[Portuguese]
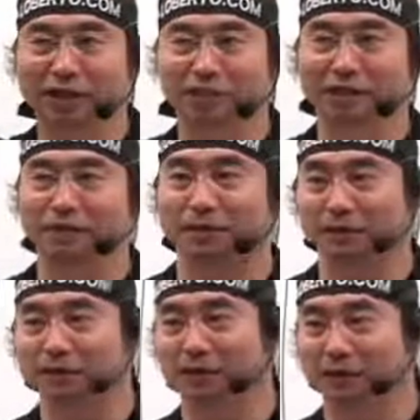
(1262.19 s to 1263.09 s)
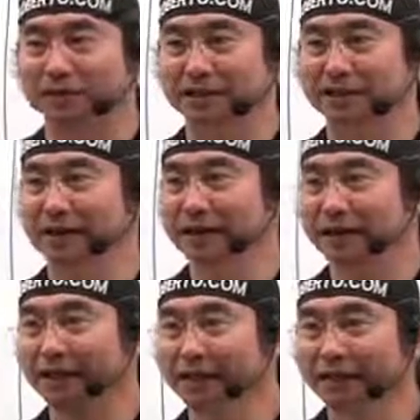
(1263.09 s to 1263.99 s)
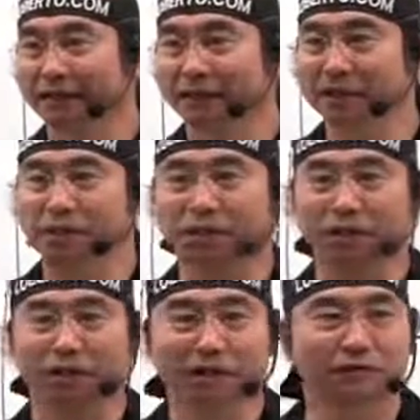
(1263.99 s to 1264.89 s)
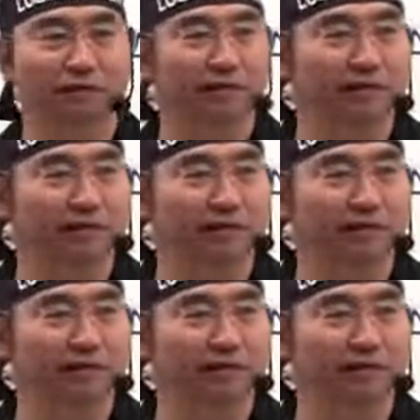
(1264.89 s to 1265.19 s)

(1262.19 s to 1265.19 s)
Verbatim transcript: e para as pessoas físicas, e pessoas jurídicas vocês já